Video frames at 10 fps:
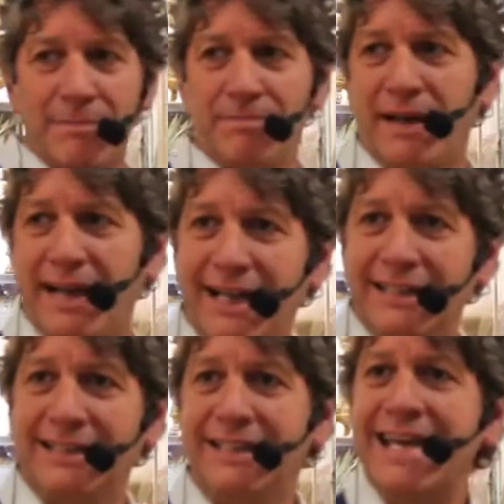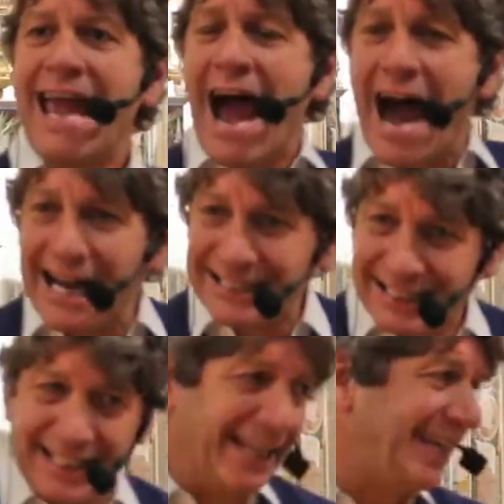apparenti, a
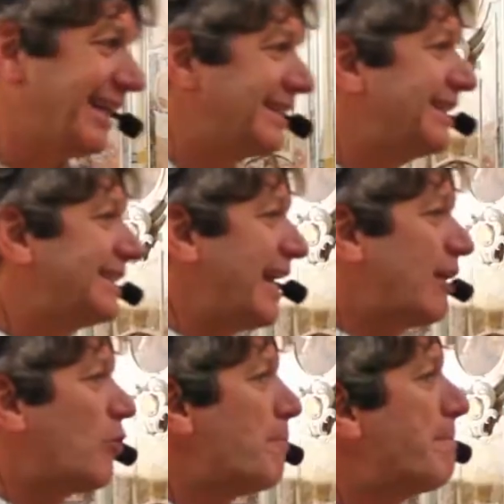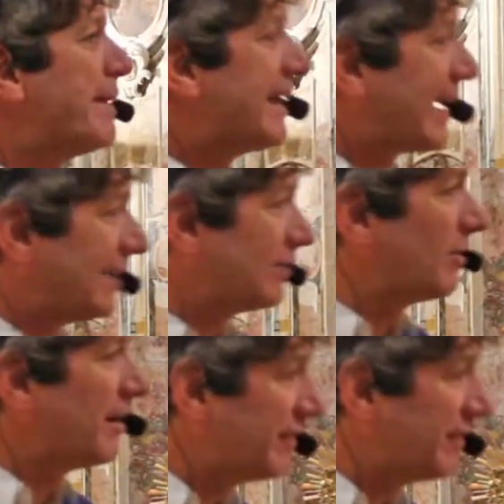te che ti sei complicato la